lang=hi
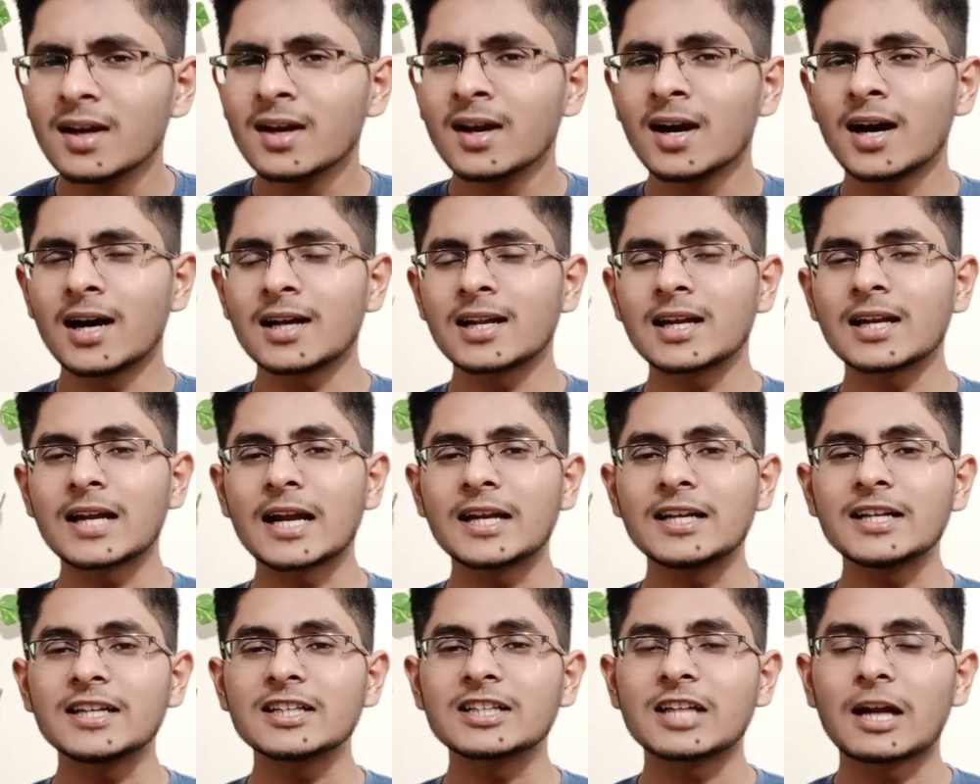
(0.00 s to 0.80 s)
हर
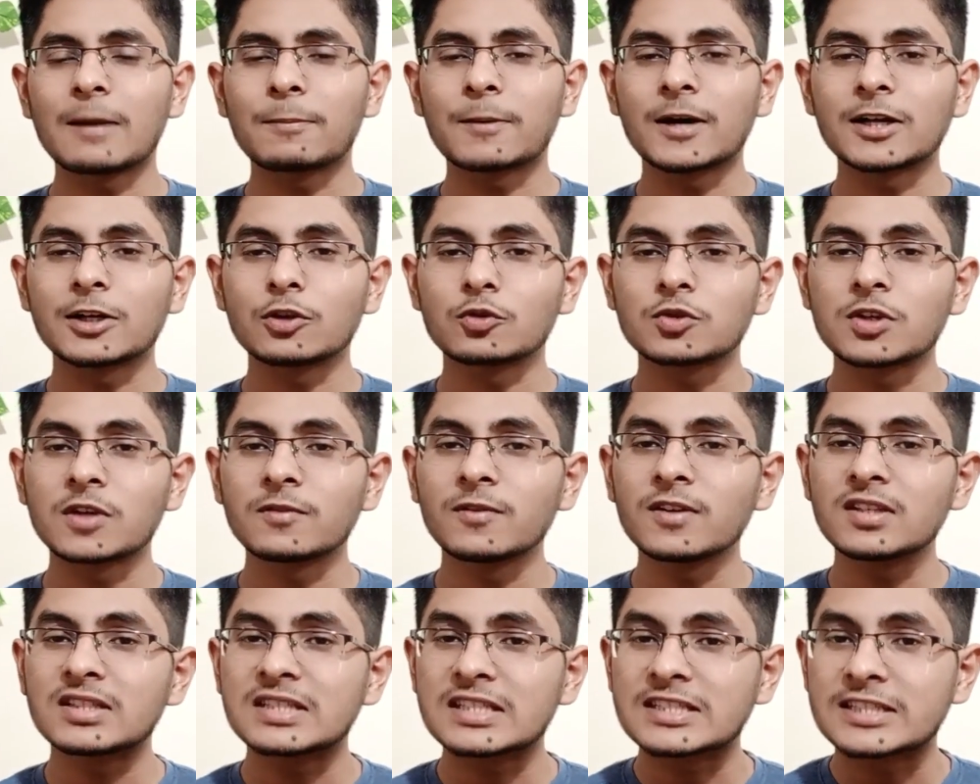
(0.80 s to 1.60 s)
एनआईटी की तरफ आपका ट्यूशन
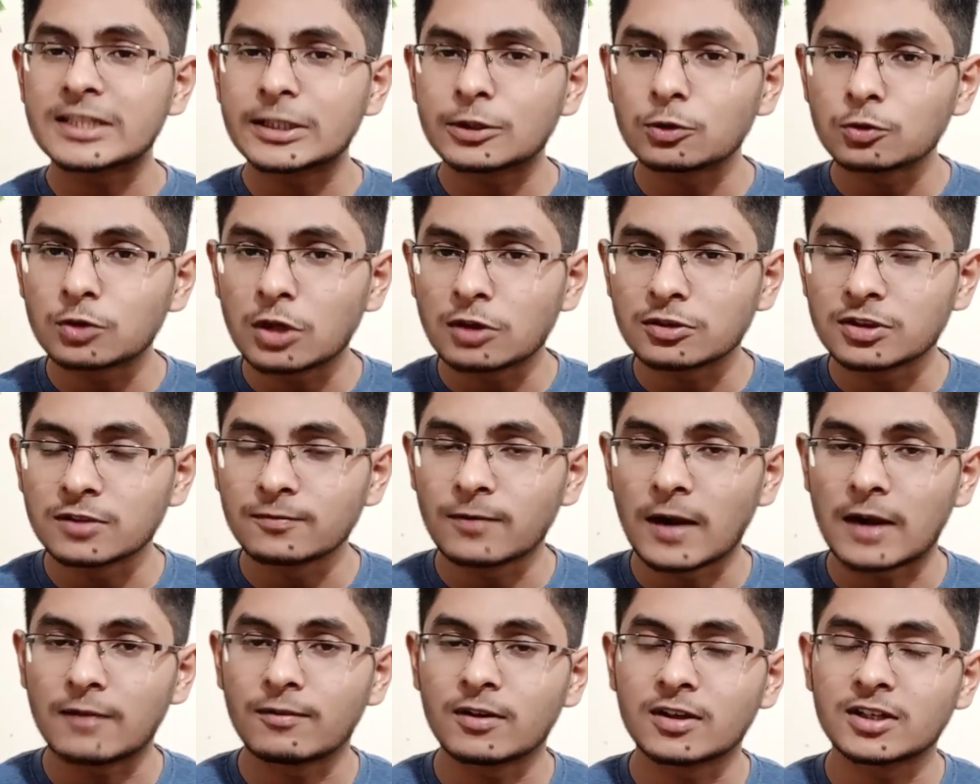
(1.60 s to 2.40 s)
फी
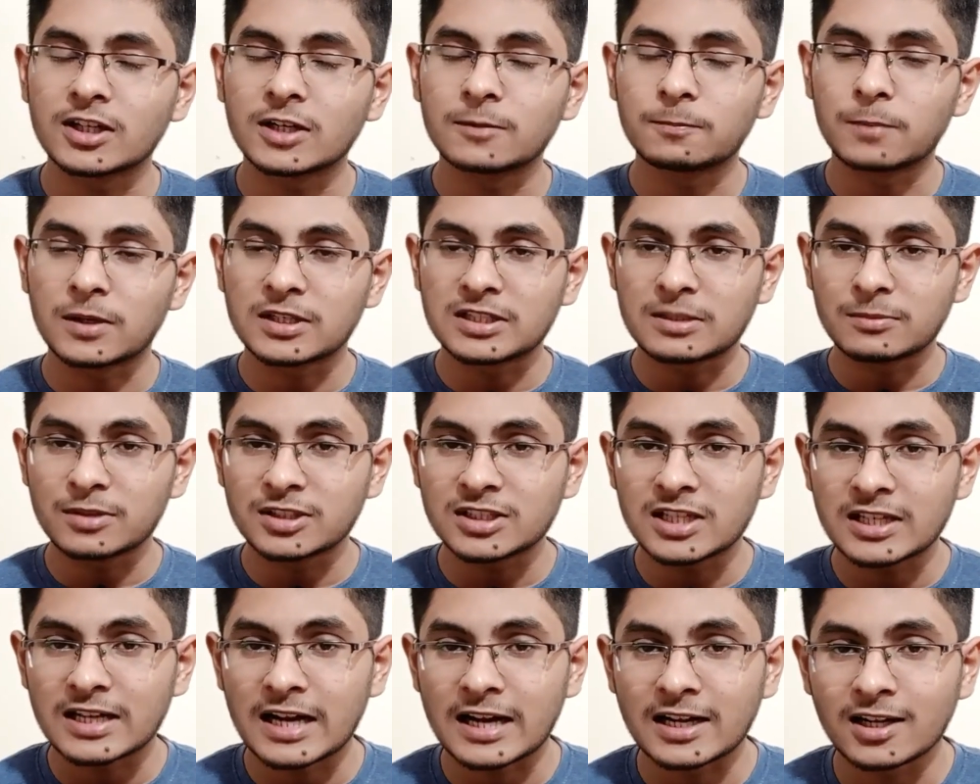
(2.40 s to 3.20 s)
62,500 पर
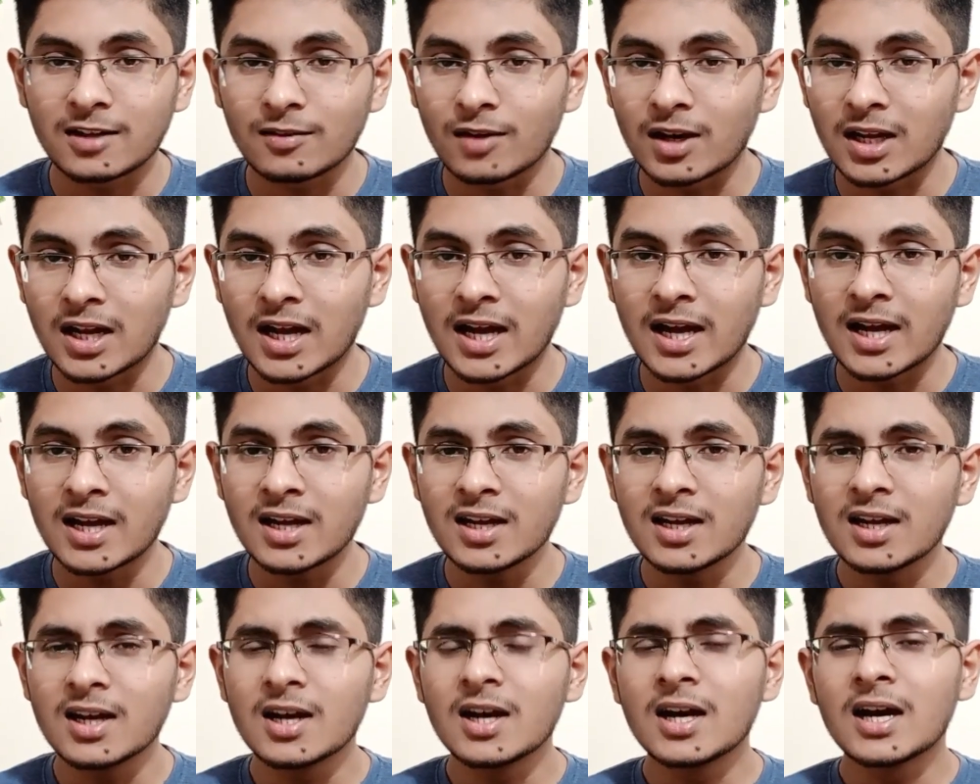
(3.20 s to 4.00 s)
सेमेस्टर रहने वाला है
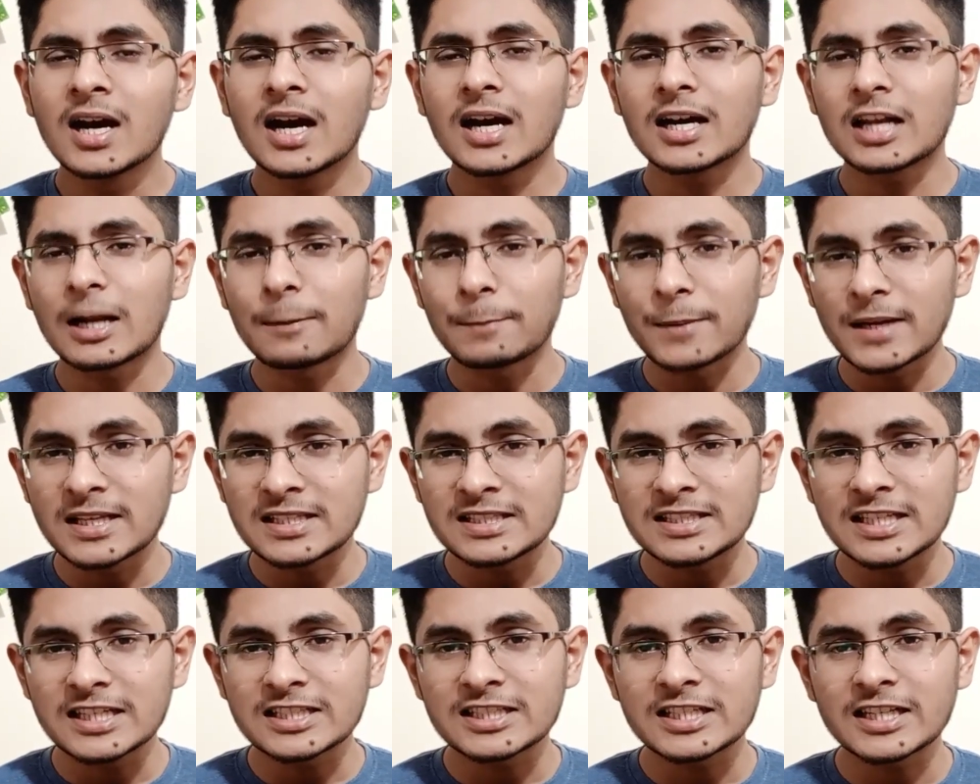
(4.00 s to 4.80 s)
अगर आप एस
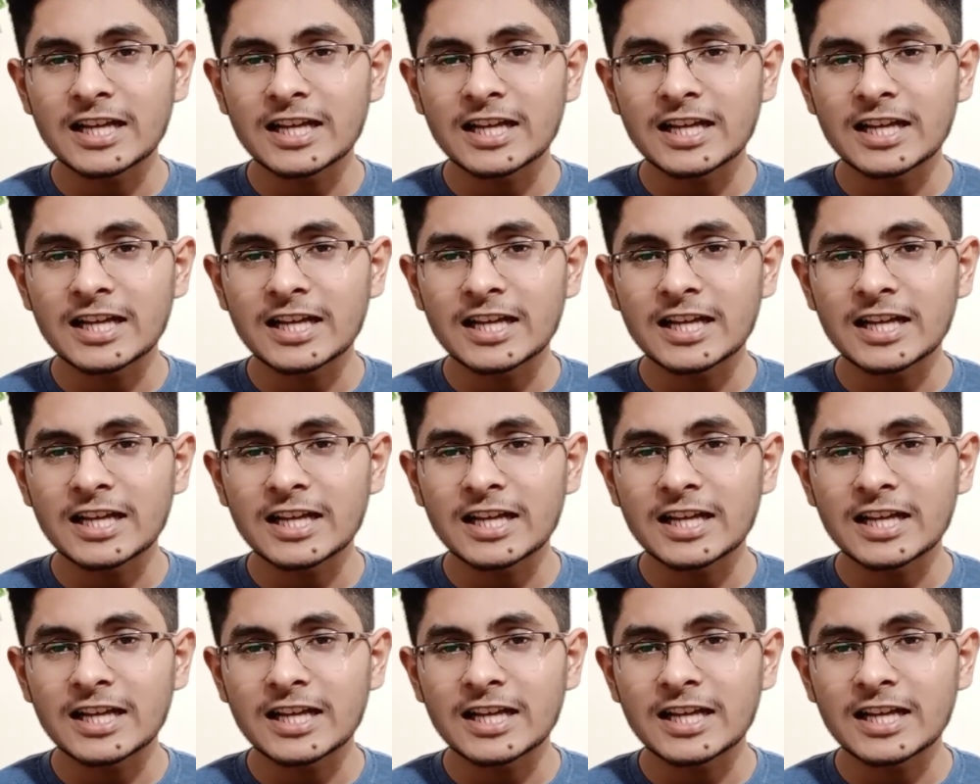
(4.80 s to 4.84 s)
सी